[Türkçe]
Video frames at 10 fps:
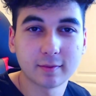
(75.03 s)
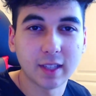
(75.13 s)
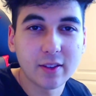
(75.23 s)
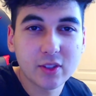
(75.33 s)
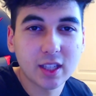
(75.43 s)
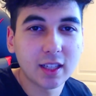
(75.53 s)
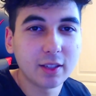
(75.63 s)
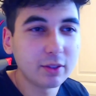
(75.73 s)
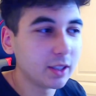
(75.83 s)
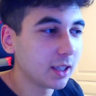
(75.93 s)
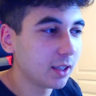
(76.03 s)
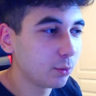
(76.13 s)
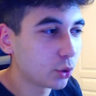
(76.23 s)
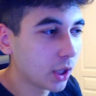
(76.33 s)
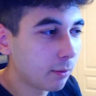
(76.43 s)
efsanevi ya
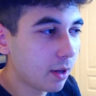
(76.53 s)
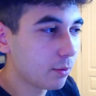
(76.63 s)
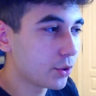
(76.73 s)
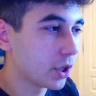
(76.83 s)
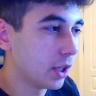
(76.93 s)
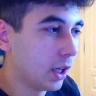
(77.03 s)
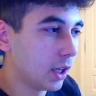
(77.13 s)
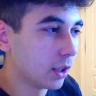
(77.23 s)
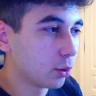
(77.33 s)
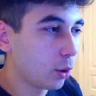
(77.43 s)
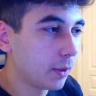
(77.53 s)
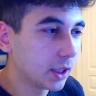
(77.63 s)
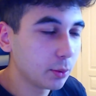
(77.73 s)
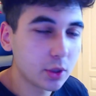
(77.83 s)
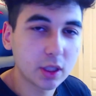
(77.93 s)
mükemmel bir şey.
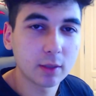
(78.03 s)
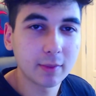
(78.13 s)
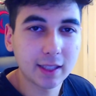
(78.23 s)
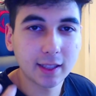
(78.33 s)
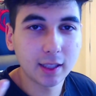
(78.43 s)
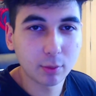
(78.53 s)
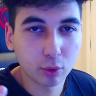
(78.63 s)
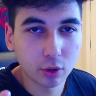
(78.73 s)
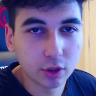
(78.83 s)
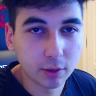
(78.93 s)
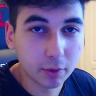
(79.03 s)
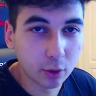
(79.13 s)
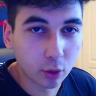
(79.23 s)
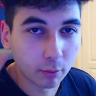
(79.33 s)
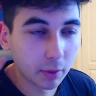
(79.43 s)
Normalde bu Stream Deck'ten yapılıyor diye
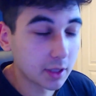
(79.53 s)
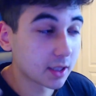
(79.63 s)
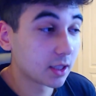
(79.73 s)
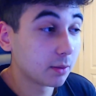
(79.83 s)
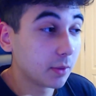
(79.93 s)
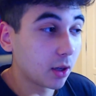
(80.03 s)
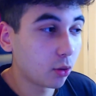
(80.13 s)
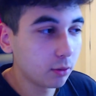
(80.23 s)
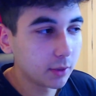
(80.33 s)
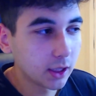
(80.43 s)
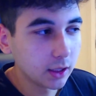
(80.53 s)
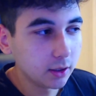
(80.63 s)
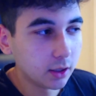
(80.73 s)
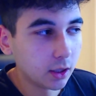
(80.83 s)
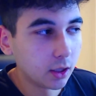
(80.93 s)
biliyorum ben. Stream Deck olmadan
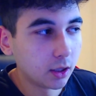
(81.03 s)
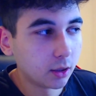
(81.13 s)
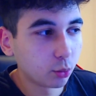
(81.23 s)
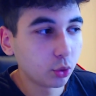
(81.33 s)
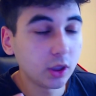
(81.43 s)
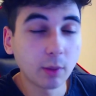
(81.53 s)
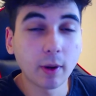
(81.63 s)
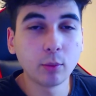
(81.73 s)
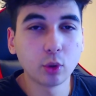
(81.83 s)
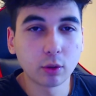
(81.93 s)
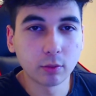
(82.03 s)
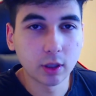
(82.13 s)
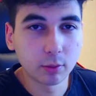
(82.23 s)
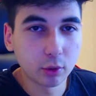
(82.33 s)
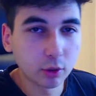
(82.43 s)
bunu yapamıyorum
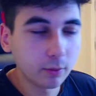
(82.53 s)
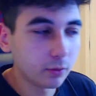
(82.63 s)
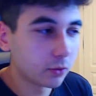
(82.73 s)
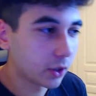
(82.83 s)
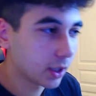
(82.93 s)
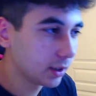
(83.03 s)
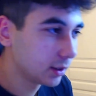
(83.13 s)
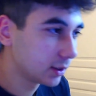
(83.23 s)
diye biliyordum. Fakat